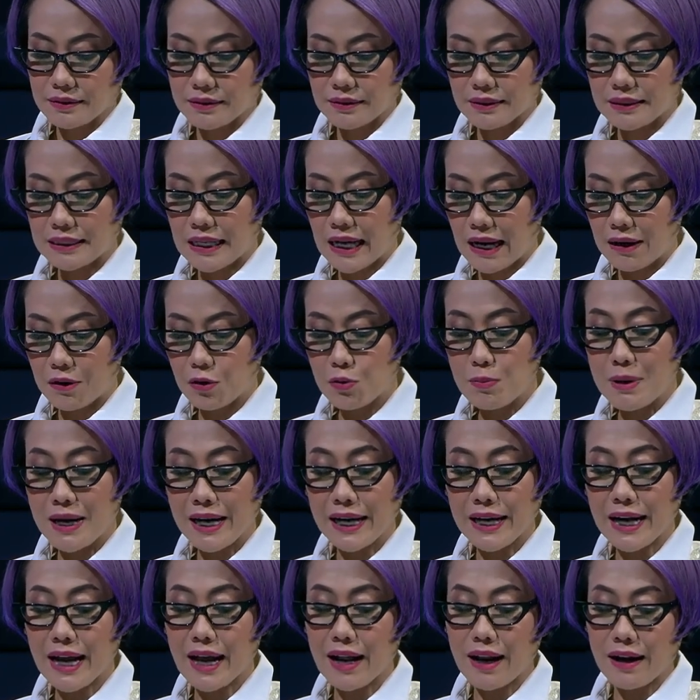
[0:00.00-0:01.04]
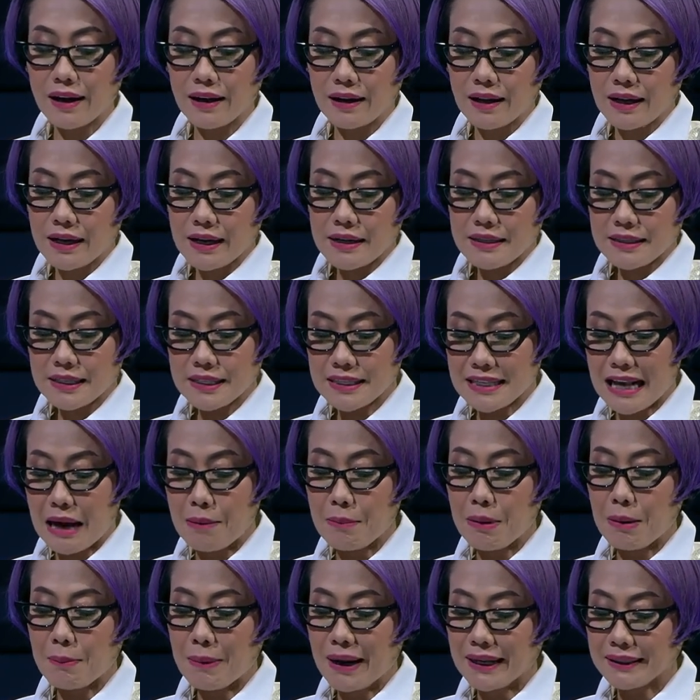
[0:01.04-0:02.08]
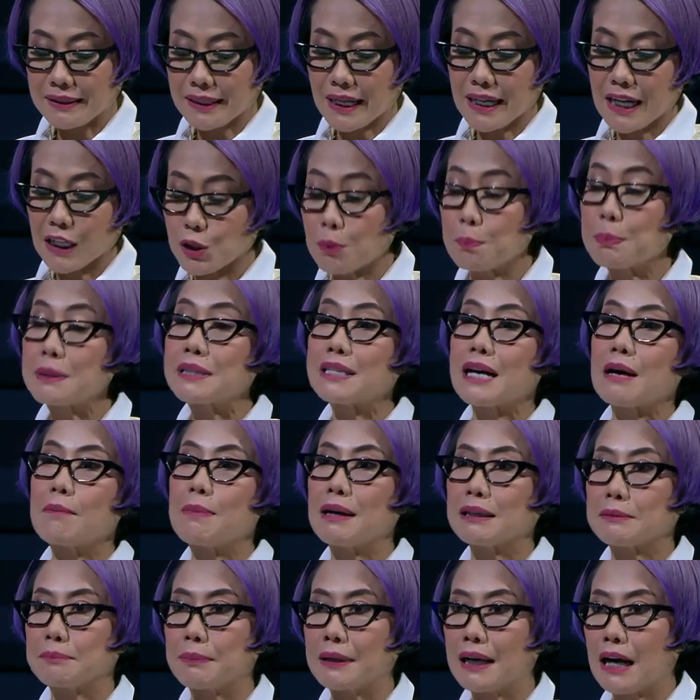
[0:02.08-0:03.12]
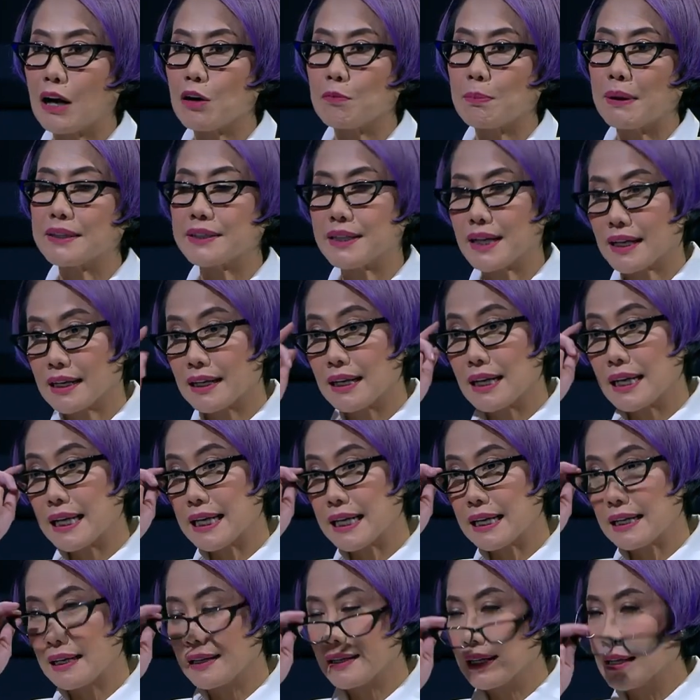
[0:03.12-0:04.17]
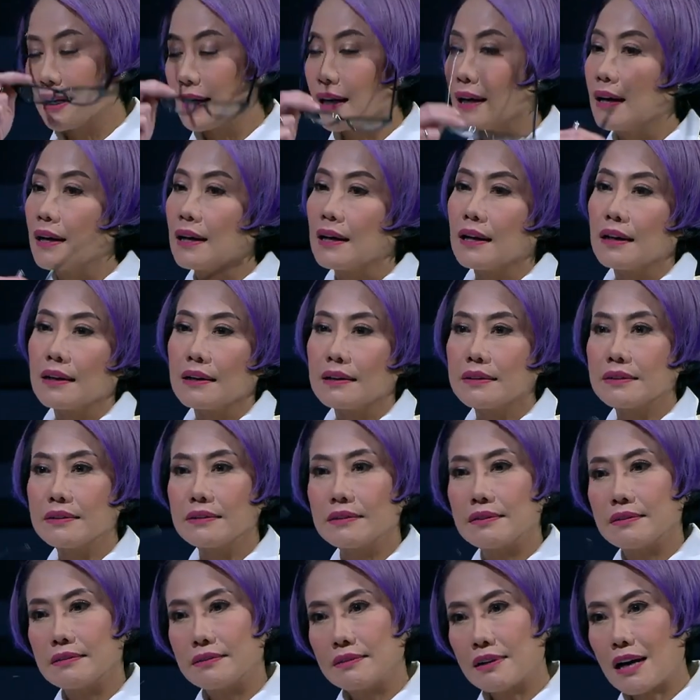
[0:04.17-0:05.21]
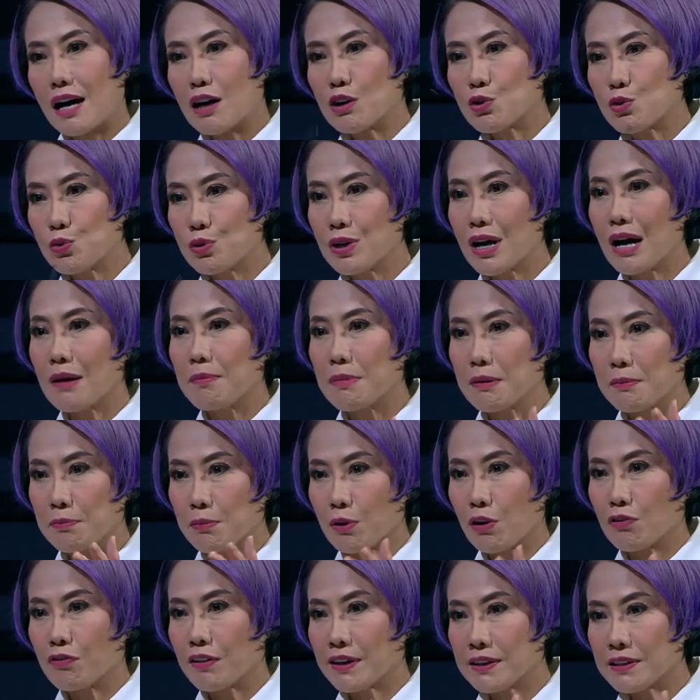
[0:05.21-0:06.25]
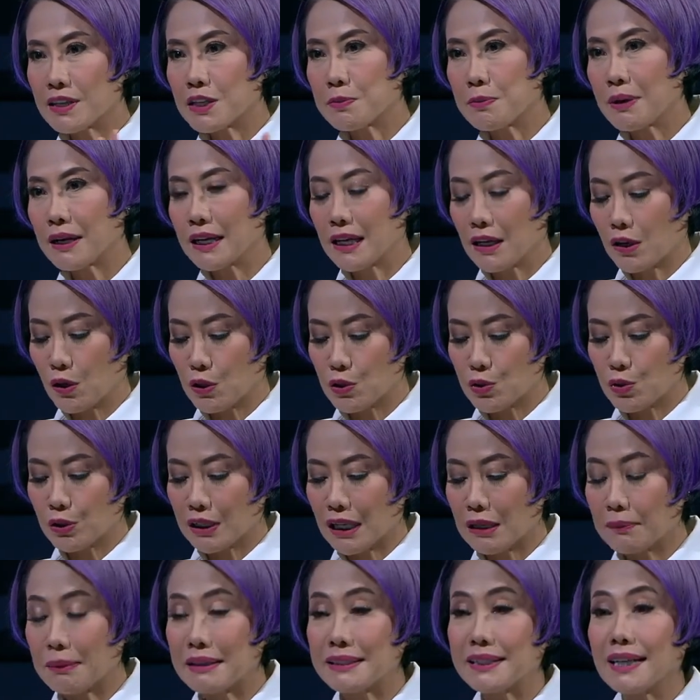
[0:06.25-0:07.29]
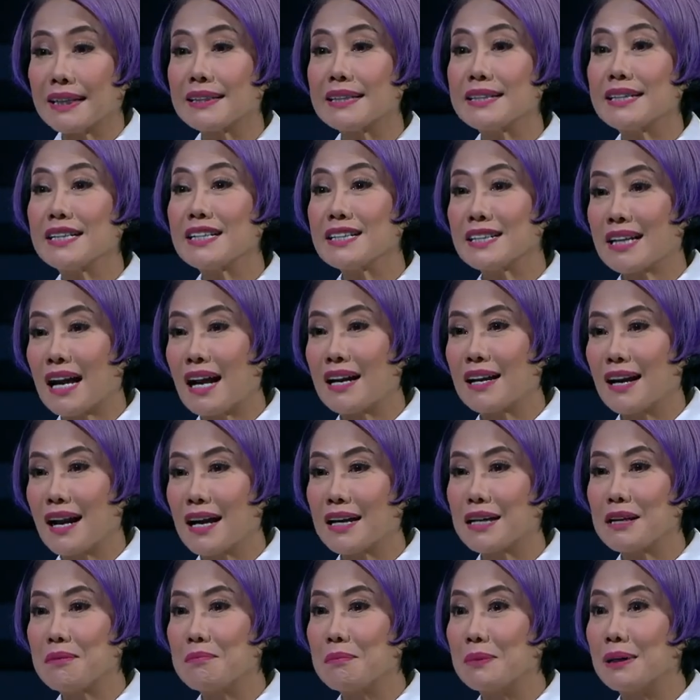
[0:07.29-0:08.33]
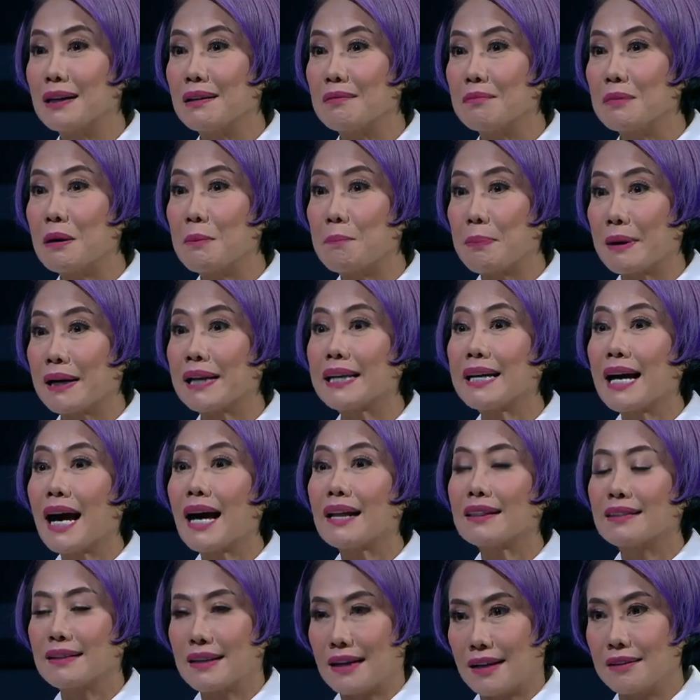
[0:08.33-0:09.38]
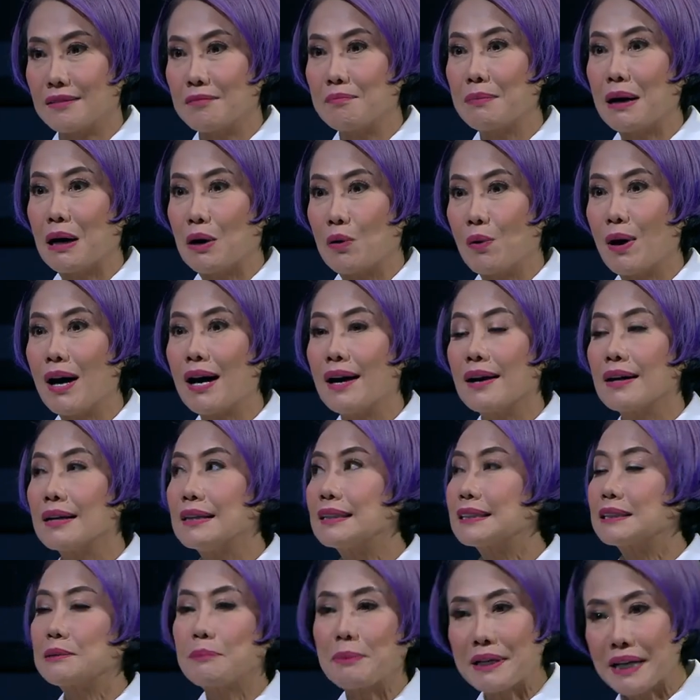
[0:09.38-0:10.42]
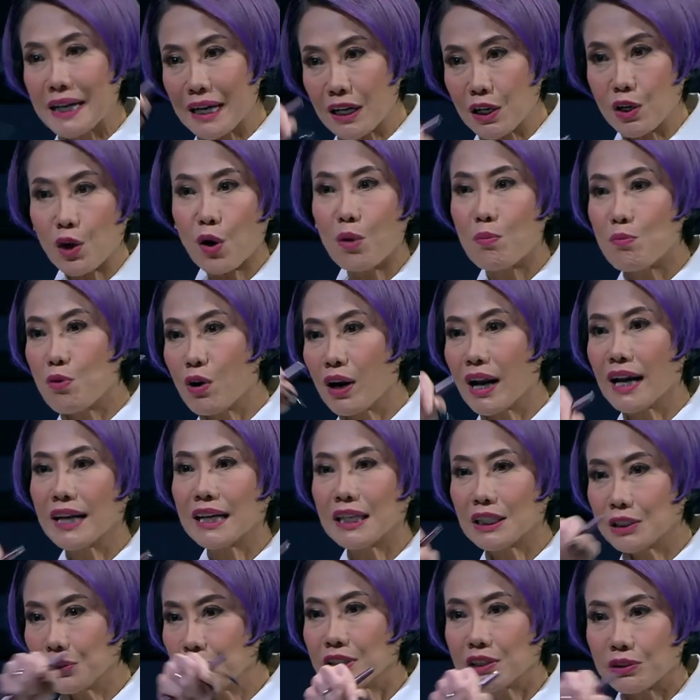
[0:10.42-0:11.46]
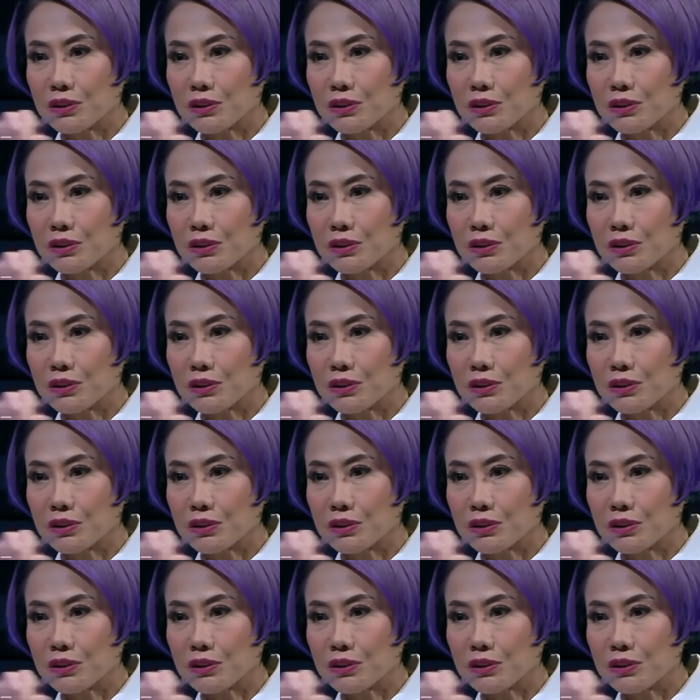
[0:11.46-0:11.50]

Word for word: selalu mengenal sesama mantan atau pejabat pegawai pajak yang sudah berprofesi sebagai konsultan pajak di sini sekali lagi memperlihatkan bahwa sebenarnya gerombolan itu